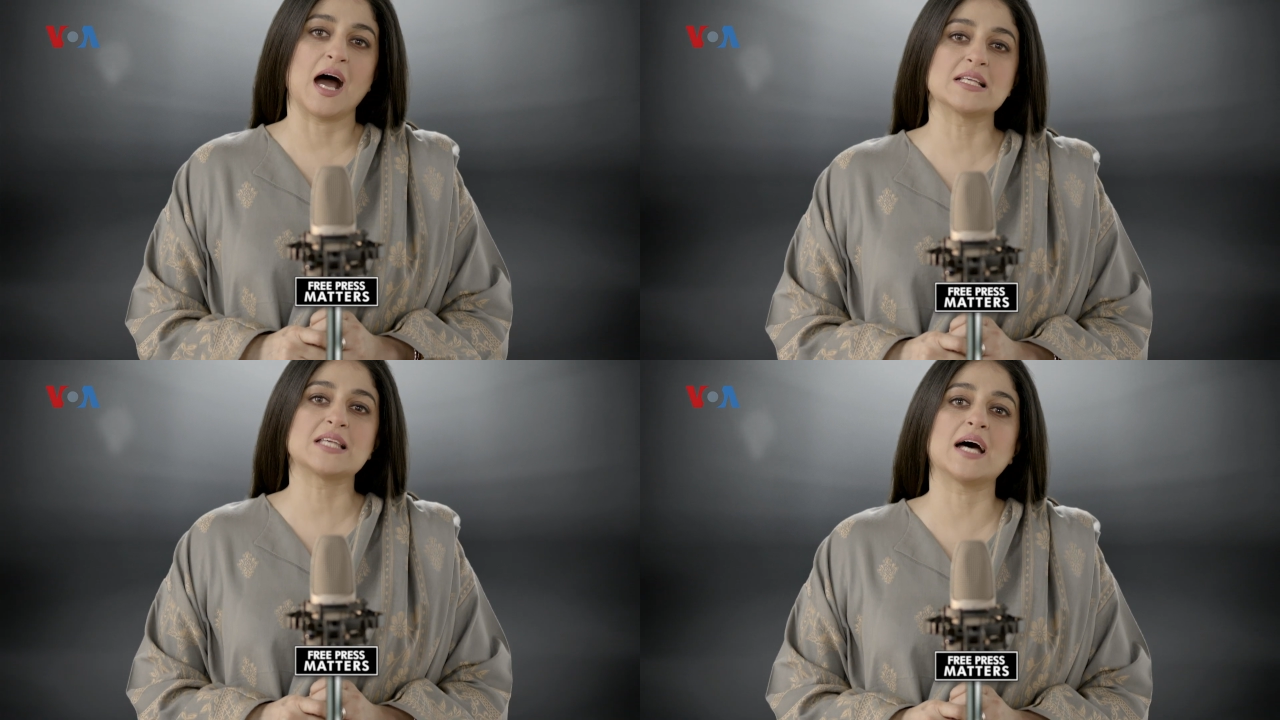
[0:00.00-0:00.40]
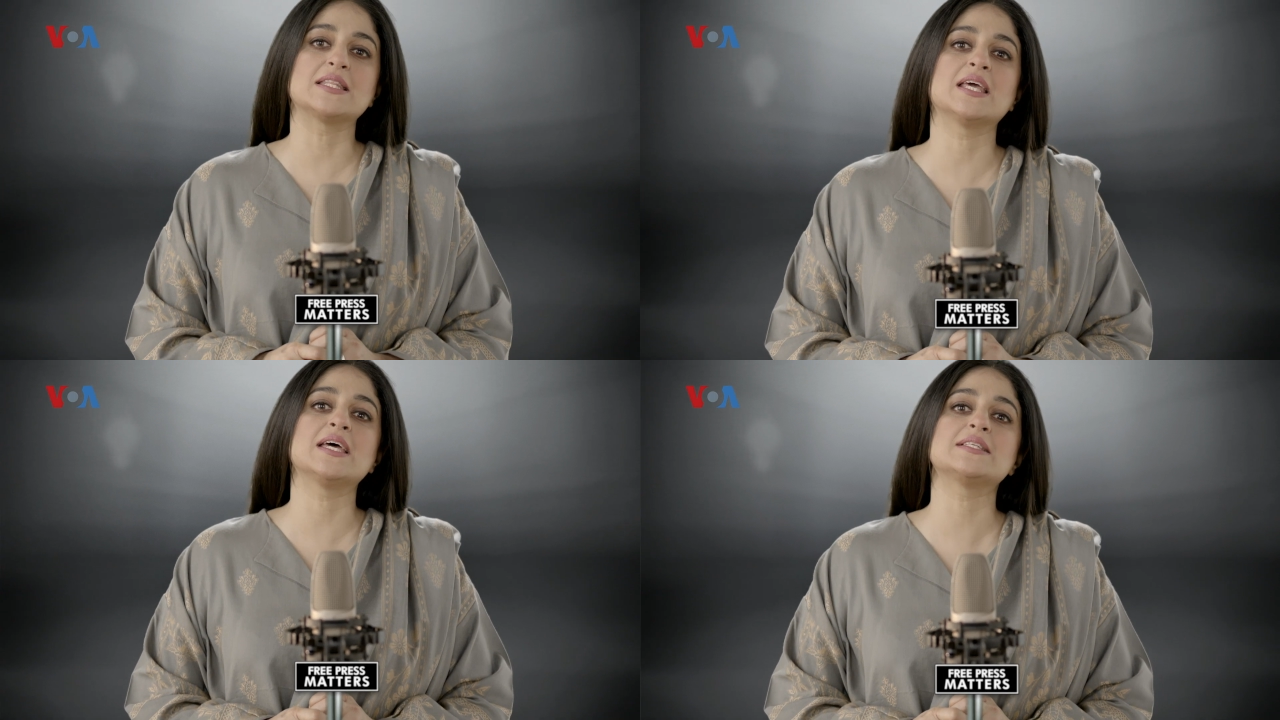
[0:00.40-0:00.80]

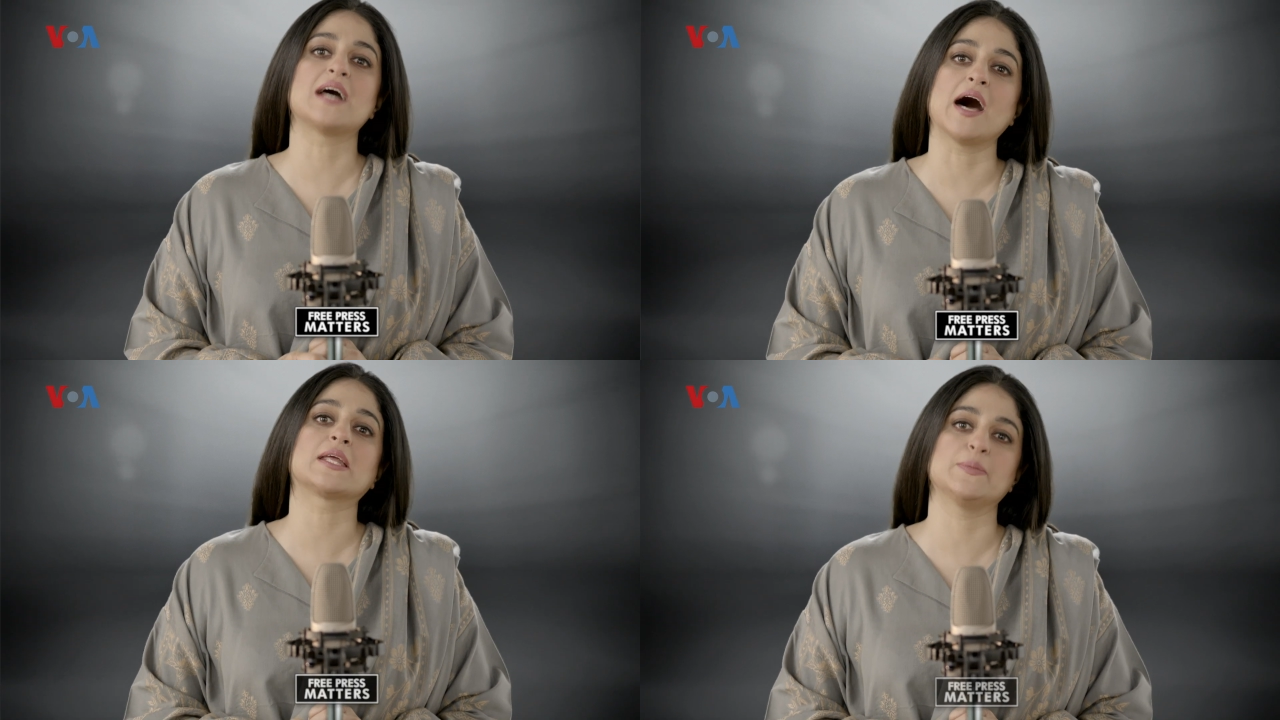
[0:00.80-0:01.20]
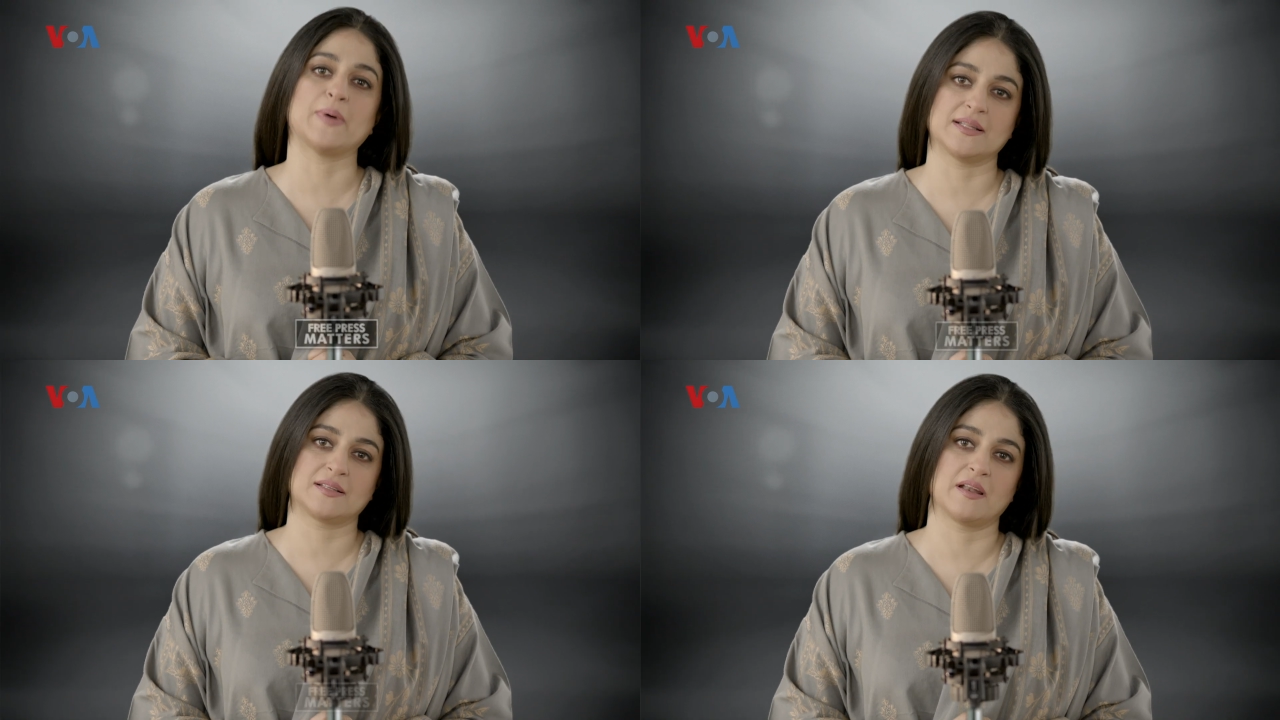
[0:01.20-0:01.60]
आज़ादी इजहार की
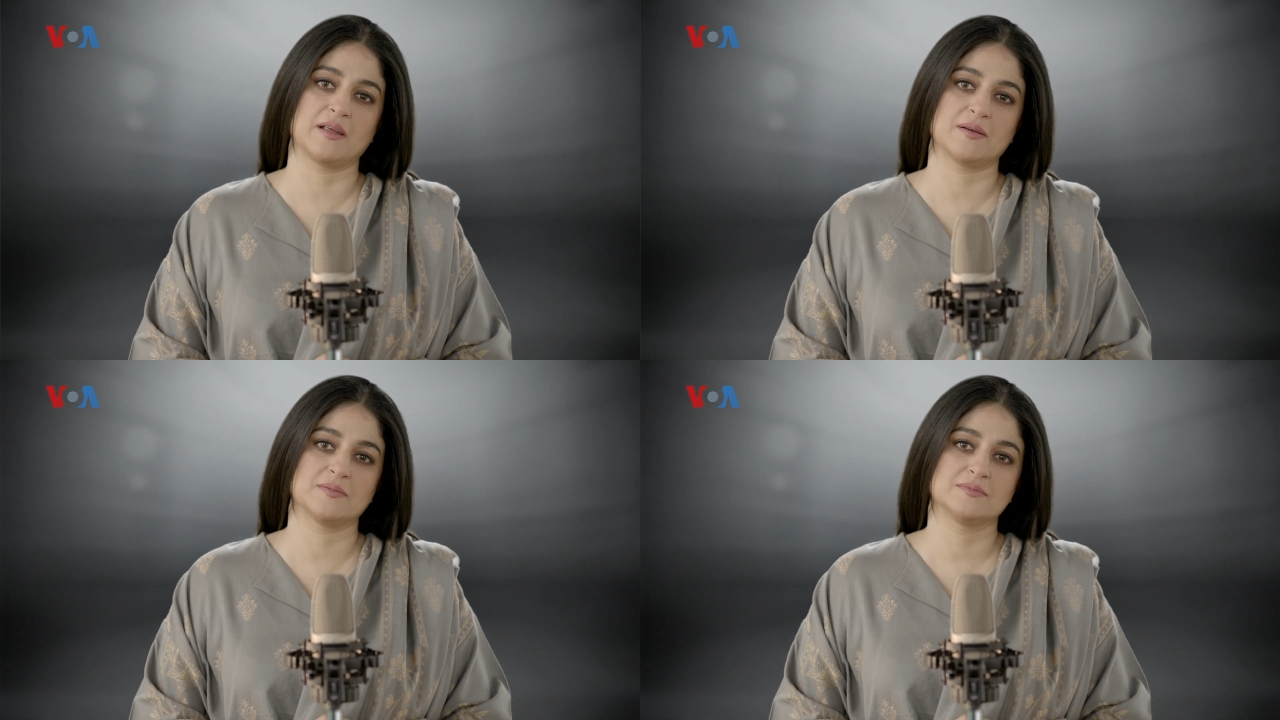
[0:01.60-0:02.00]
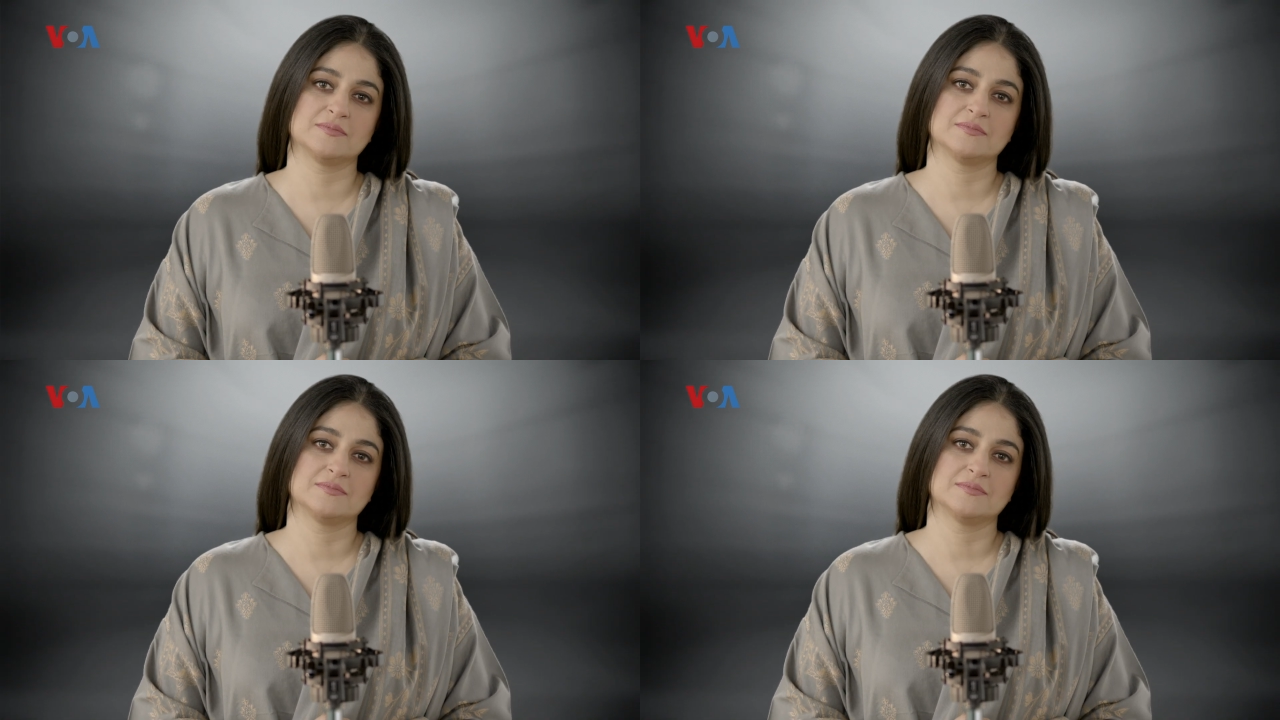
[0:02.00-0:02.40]
बात
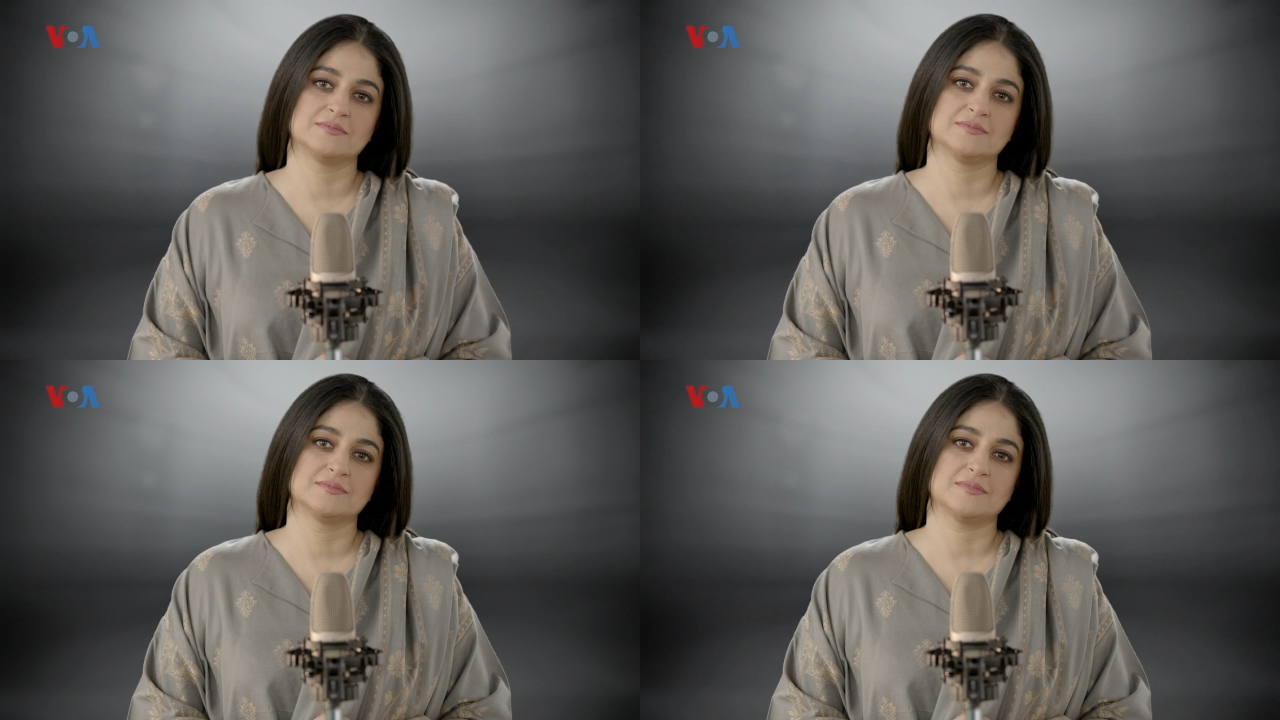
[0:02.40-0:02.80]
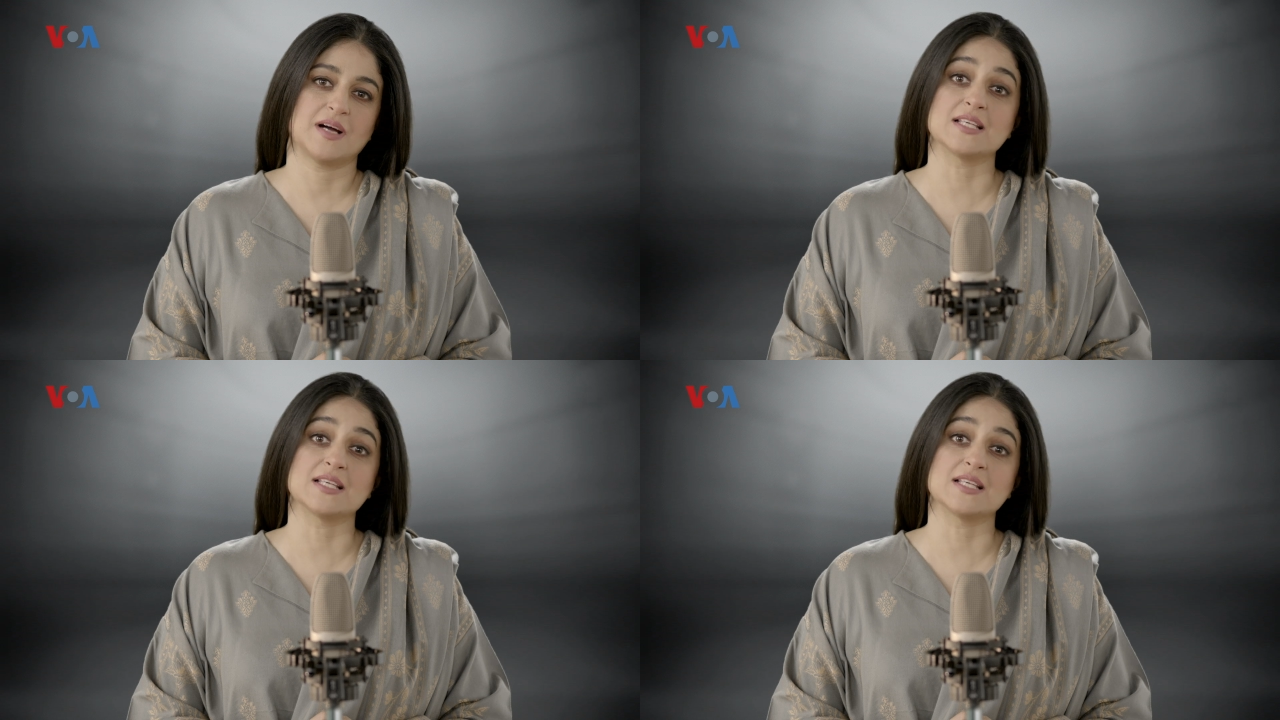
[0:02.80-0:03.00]
करें